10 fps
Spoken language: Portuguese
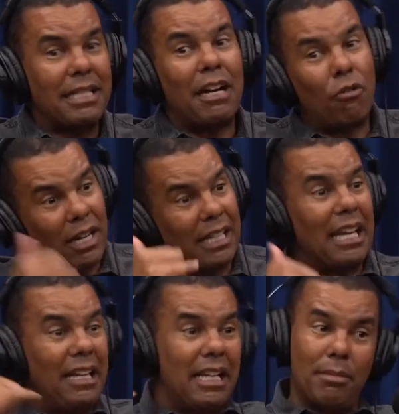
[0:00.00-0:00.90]
agora é que
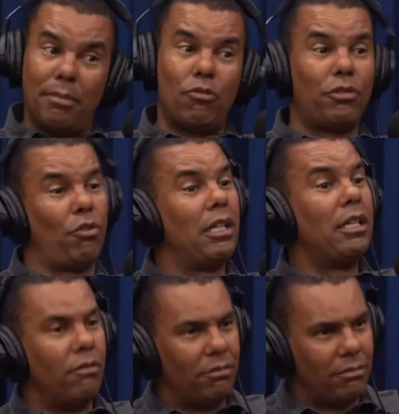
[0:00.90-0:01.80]
é legal pra saber quanto que eu
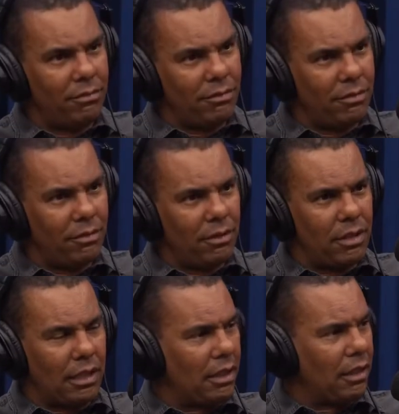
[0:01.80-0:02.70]
ganho. É. Você agora tá você